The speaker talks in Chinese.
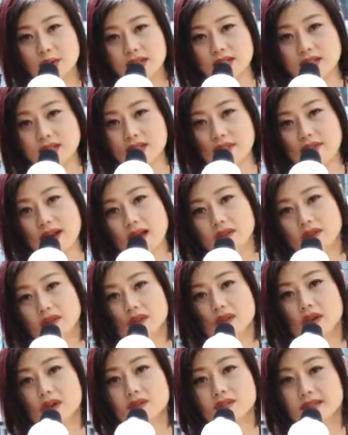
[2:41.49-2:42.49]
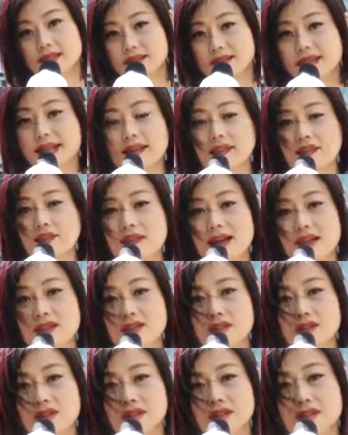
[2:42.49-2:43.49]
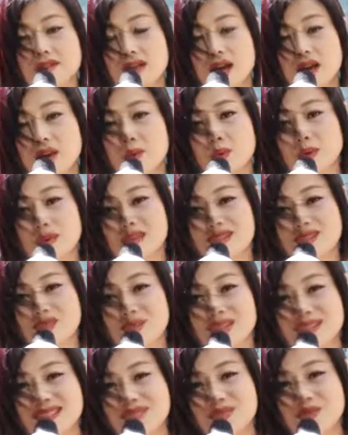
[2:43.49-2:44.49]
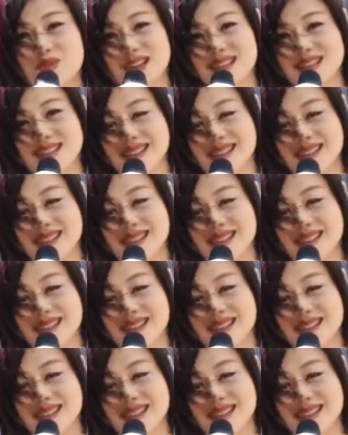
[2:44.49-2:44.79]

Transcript: 我也希望能够今年呢完成一张我的最新专